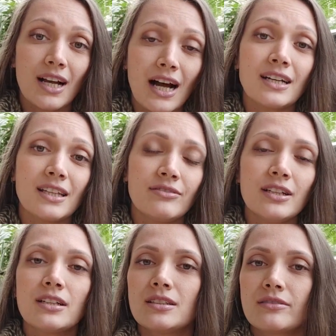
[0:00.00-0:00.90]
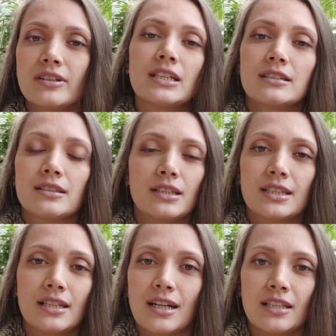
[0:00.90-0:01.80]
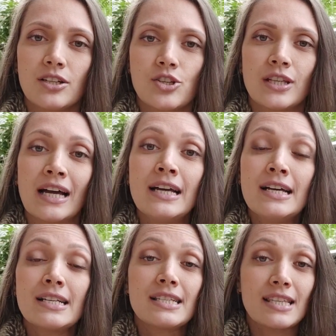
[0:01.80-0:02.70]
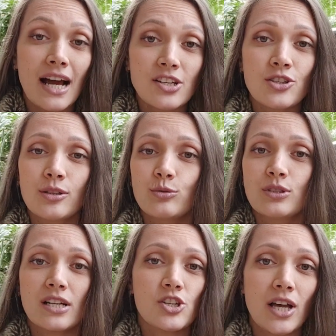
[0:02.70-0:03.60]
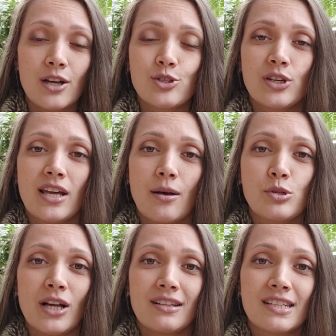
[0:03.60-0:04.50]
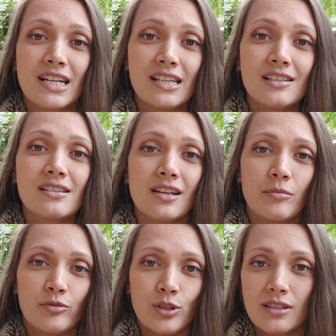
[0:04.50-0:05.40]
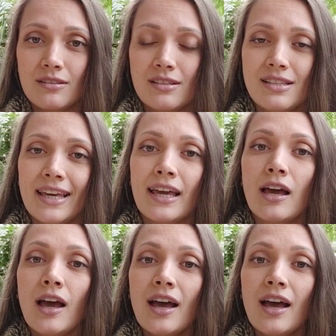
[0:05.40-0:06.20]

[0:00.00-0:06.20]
Как это выглядит? Выглядит это, конечно, страшно, устрашающе. Я общалась с родителями вот этих детей.